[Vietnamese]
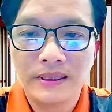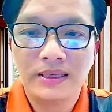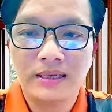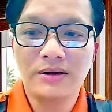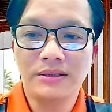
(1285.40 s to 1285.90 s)

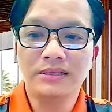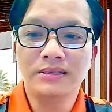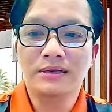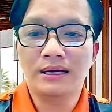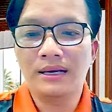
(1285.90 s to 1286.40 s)
dạ rồi xin
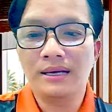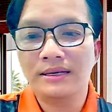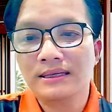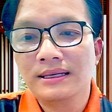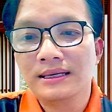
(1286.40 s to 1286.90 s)
được ờ,
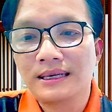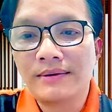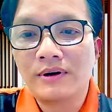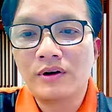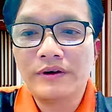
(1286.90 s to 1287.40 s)
cảm
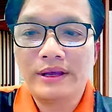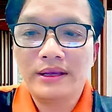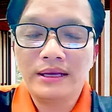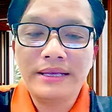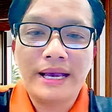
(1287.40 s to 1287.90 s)
ơn quý vị
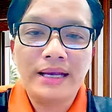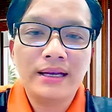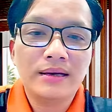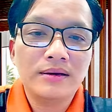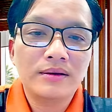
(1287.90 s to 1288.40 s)
khán giả
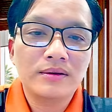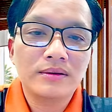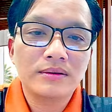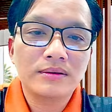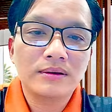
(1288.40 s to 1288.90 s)
đã
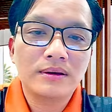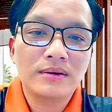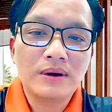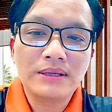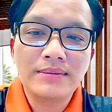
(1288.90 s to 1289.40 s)

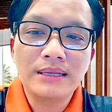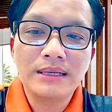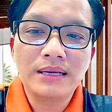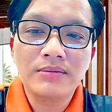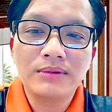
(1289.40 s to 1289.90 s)
quan tâm đến
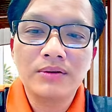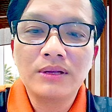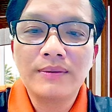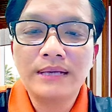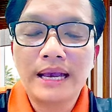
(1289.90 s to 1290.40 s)
kênh thông tin của
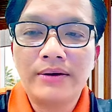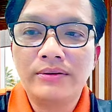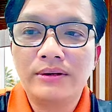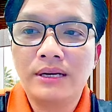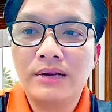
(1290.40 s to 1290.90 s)
thám tử
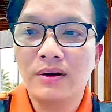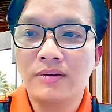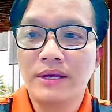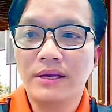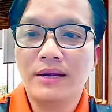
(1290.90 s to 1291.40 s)
cao và nếu lần
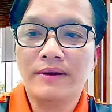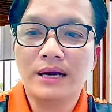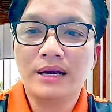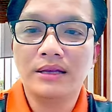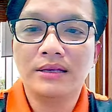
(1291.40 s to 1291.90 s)
đầu tiên đến với
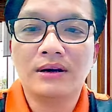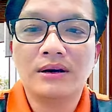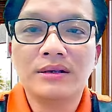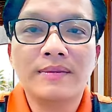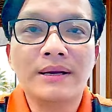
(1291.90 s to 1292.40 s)
kênh thì
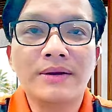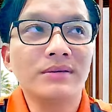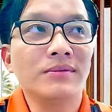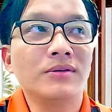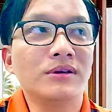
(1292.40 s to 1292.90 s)
cho thám tử cao
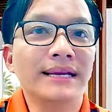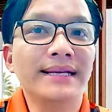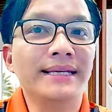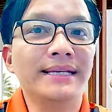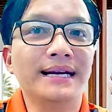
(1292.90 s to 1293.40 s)
xin một cái lượt
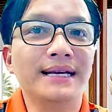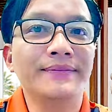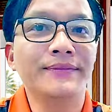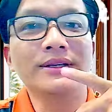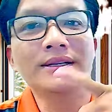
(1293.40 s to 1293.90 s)
đăng ký kênh
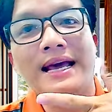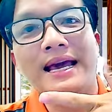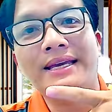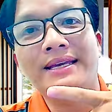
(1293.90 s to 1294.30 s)
một lượt like